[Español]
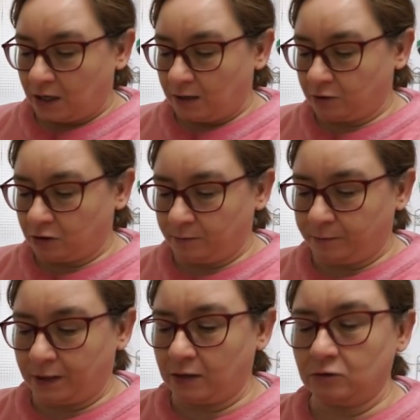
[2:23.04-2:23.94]
Hemos
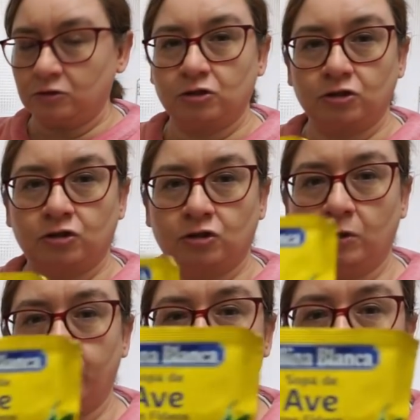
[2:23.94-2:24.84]
comprado
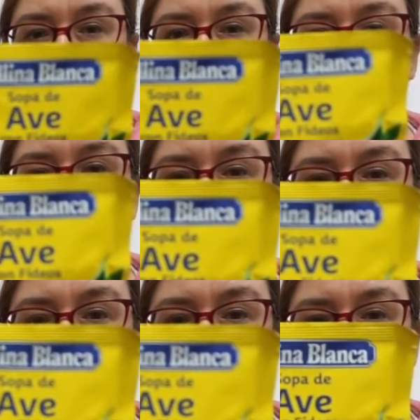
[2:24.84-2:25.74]
sopa de
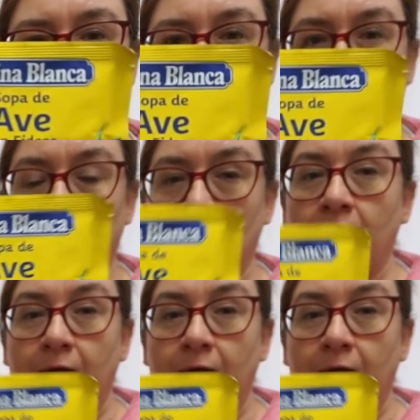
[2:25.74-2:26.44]
ave con fideo.